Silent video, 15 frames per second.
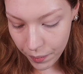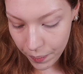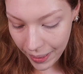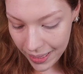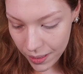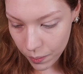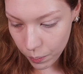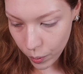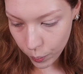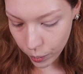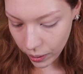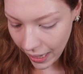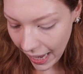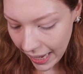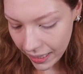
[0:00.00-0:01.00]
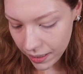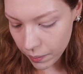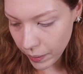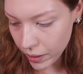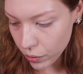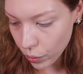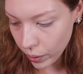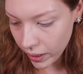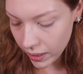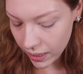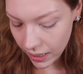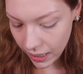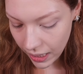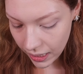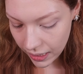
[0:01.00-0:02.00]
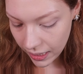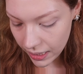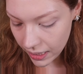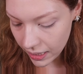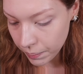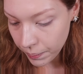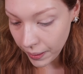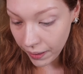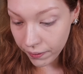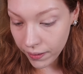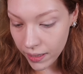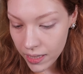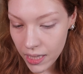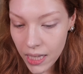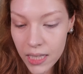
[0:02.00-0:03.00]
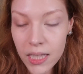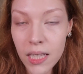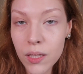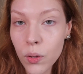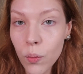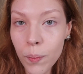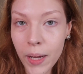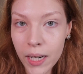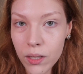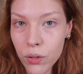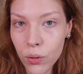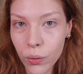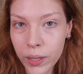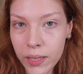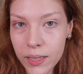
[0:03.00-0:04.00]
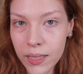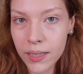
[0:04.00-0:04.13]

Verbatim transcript: Mais populares, mais conhecidas, pra fazer essas comparações.